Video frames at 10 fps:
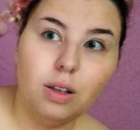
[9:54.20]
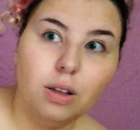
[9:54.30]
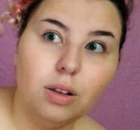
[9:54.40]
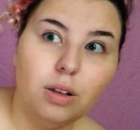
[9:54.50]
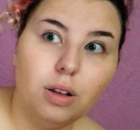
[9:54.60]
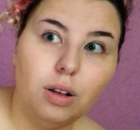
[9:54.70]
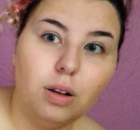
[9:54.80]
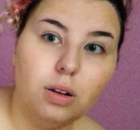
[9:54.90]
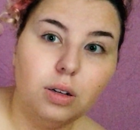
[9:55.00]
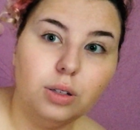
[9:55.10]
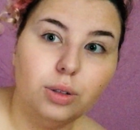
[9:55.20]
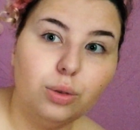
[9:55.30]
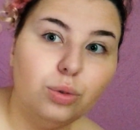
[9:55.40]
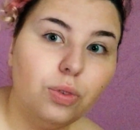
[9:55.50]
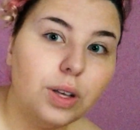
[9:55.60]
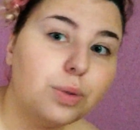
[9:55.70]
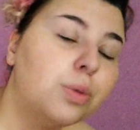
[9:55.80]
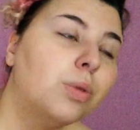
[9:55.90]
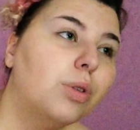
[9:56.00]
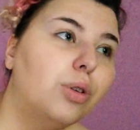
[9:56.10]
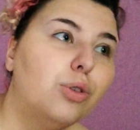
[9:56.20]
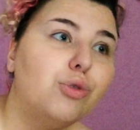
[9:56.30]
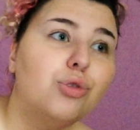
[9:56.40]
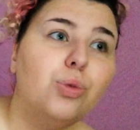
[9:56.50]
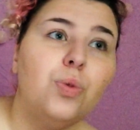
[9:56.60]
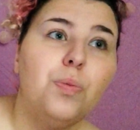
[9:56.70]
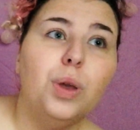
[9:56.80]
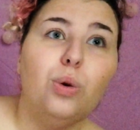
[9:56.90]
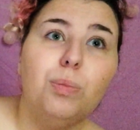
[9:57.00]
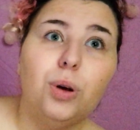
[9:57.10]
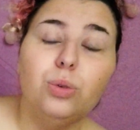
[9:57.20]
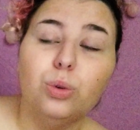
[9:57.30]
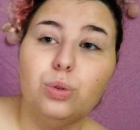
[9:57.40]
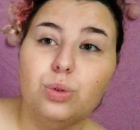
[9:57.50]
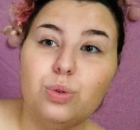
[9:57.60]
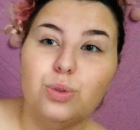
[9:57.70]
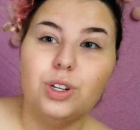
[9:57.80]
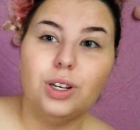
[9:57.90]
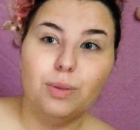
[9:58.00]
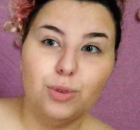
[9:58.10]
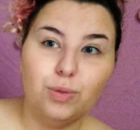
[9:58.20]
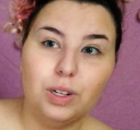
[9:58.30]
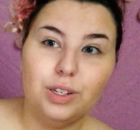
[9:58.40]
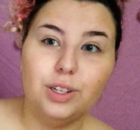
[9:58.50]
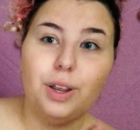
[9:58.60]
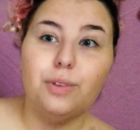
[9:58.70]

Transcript: Euh, de toute façon, euh, je compte bien reprendre ce sujet. Comme je vous l'ai dit, il y a une vidéo qui est en